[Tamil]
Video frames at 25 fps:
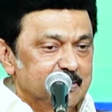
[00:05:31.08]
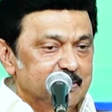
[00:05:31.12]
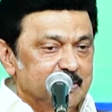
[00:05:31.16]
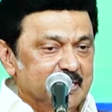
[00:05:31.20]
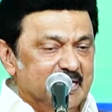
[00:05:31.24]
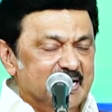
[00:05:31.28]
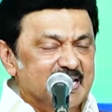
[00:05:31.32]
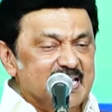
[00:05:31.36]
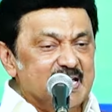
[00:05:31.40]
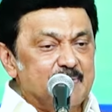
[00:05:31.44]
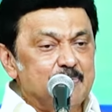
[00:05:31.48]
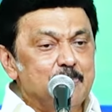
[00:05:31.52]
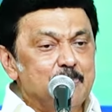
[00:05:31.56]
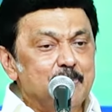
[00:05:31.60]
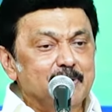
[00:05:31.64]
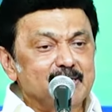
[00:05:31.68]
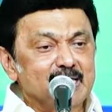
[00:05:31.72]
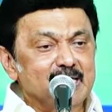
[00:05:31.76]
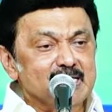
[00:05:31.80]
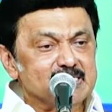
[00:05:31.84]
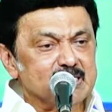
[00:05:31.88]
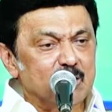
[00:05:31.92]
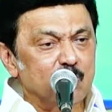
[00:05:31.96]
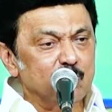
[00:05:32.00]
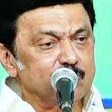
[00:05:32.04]
ஏன்னா எப்போ
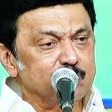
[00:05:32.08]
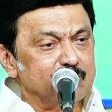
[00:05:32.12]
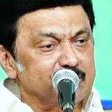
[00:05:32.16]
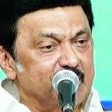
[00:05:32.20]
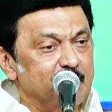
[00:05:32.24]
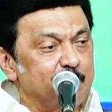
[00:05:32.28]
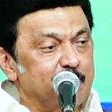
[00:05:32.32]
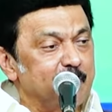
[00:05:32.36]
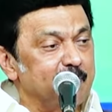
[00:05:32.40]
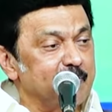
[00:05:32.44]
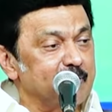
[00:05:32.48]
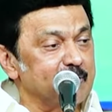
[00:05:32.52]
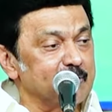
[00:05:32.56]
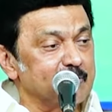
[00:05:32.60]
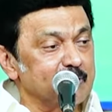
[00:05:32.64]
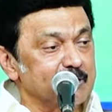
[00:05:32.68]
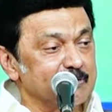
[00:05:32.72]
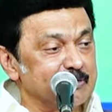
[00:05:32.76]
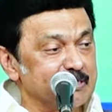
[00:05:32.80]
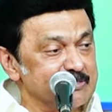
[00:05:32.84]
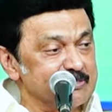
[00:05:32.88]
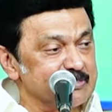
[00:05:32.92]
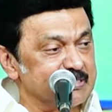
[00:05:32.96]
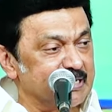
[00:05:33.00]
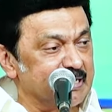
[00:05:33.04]
பார்த்தா சவுத்துக்கே
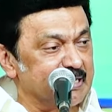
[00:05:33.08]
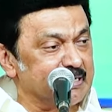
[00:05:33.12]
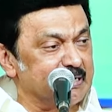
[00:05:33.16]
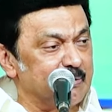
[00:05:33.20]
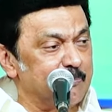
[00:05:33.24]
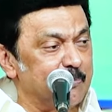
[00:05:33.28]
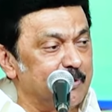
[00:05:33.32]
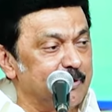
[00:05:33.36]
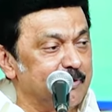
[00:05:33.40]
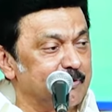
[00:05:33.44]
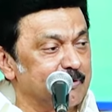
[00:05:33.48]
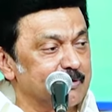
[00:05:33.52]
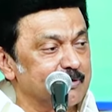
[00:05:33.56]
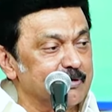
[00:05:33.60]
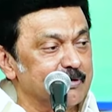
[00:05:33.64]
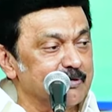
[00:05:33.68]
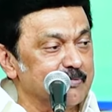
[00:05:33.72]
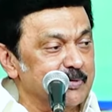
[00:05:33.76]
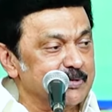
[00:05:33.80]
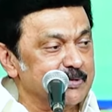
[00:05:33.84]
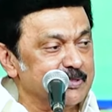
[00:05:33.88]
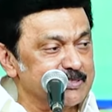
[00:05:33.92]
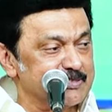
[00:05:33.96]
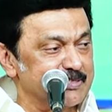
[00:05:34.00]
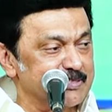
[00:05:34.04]
இருக்கோம் தென் சென்னைக்கே
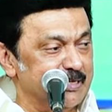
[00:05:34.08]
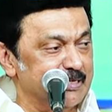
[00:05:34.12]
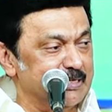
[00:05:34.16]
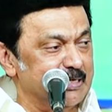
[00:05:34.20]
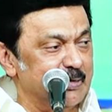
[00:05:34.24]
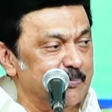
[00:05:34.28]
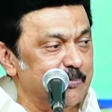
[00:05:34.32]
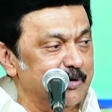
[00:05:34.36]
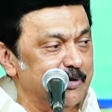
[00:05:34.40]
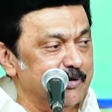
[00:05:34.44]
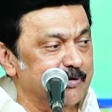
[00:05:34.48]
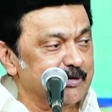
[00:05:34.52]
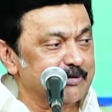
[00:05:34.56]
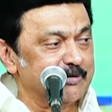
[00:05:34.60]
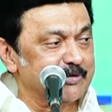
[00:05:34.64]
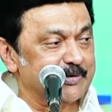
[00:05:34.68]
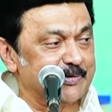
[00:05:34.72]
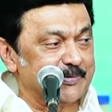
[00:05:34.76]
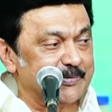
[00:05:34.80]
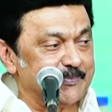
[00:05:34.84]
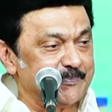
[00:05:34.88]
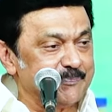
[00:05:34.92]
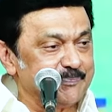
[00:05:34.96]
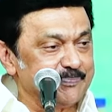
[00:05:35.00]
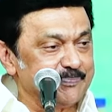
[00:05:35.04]
போயிட்டுருக்குறோம் மத்திய சென்னைக்கே போயிட்டுருக்குறோம்